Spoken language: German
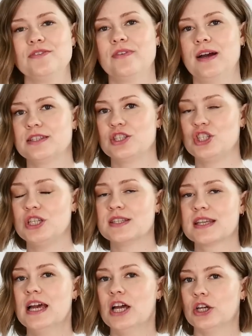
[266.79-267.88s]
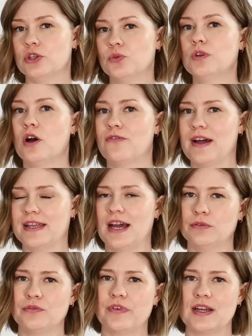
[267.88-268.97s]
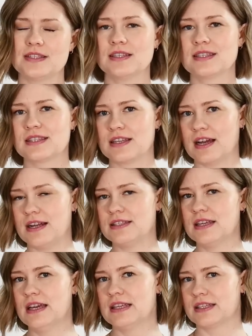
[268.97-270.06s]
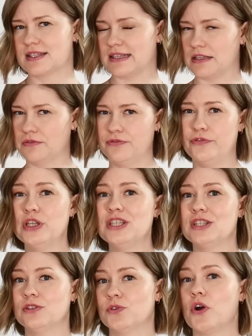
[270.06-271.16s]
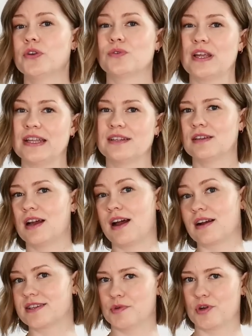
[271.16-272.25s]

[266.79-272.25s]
die weiße Jeans, nun auf eine Art und Weise gestylt, dass es einen völlig neuen und anderen Charakter